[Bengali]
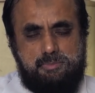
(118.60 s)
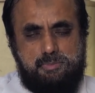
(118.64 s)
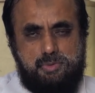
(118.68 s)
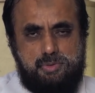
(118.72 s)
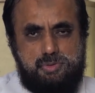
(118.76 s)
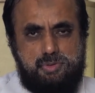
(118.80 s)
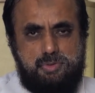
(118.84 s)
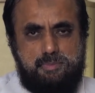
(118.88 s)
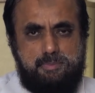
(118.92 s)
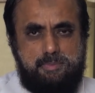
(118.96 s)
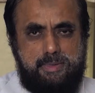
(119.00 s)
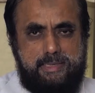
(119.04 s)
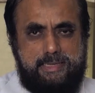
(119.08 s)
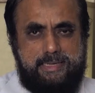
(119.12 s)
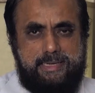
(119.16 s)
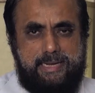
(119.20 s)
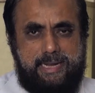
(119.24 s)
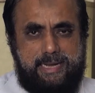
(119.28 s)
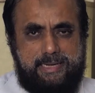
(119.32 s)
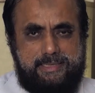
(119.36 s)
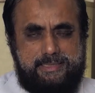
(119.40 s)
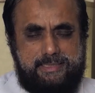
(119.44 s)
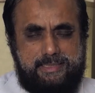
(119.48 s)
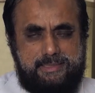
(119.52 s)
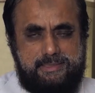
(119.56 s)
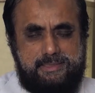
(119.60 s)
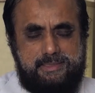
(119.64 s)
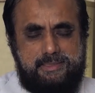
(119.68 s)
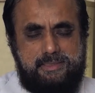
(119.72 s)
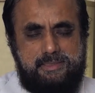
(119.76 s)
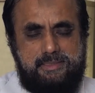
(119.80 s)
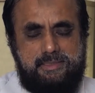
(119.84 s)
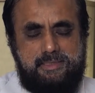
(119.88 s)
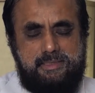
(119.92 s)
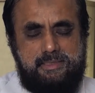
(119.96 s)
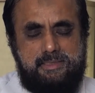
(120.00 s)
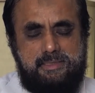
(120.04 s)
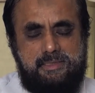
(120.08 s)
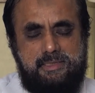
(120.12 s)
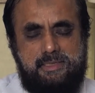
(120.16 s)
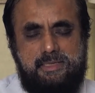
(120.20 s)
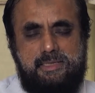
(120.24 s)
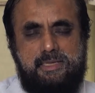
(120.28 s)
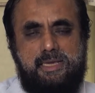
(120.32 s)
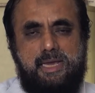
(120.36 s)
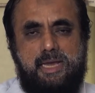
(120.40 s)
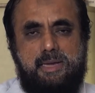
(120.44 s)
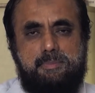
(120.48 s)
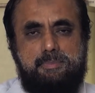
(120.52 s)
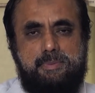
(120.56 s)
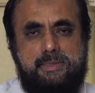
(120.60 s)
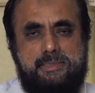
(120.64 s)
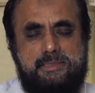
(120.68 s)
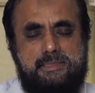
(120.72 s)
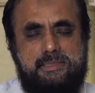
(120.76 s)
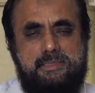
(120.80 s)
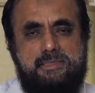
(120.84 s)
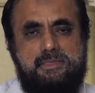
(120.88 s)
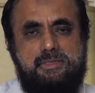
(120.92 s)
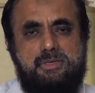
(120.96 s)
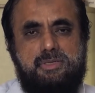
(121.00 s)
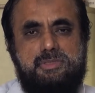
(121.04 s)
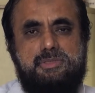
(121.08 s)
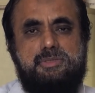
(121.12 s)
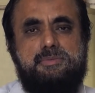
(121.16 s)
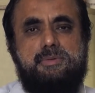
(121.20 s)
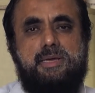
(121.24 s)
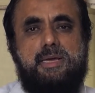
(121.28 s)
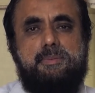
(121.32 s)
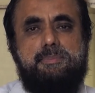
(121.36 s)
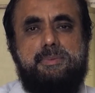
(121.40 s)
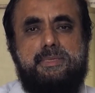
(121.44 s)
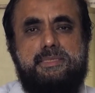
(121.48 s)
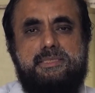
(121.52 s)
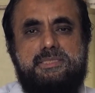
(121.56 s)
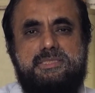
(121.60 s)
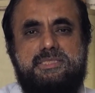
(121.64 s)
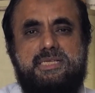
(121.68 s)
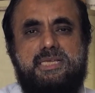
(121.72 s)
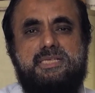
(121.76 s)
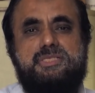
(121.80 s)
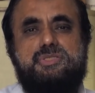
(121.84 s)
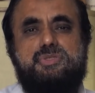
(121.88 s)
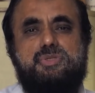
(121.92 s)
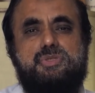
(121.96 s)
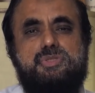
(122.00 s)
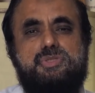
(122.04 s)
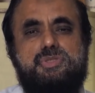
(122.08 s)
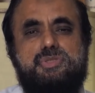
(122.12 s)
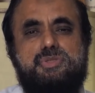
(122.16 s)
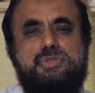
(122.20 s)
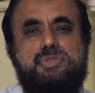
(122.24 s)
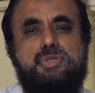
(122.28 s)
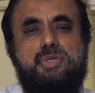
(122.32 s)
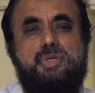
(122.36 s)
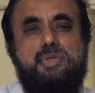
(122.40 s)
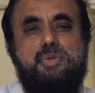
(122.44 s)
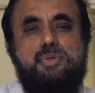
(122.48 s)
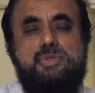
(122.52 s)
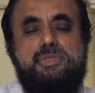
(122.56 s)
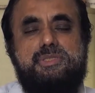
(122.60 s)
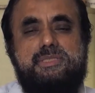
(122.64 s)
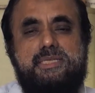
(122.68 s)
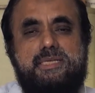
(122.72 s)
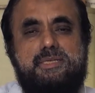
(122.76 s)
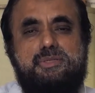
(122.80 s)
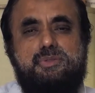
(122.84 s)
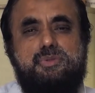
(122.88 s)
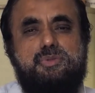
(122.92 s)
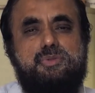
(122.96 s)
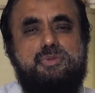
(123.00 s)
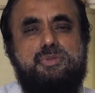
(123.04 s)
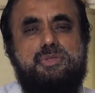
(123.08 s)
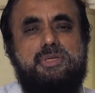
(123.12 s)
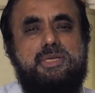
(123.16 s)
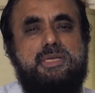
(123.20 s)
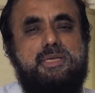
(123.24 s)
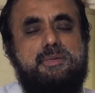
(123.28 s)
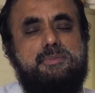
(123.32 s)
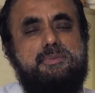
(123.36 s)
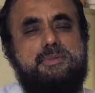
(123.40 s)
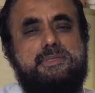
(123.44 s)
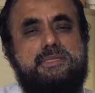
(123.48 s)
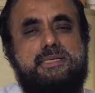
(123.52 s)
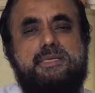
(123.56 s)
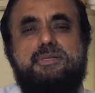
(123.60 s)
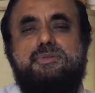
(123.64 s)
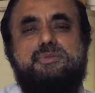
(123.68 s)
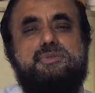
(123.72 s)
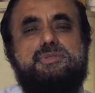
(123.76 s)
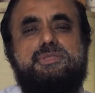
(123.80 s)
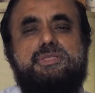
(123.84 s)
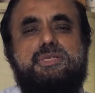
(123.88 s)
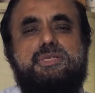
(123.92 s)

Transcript: প্রথমবারের অ্যাটাকে এই হাঁপানি অথবা হাঁপানি শ্বাসকষ্ট ওই ডেঙ্গু এবং ডেঙ্গু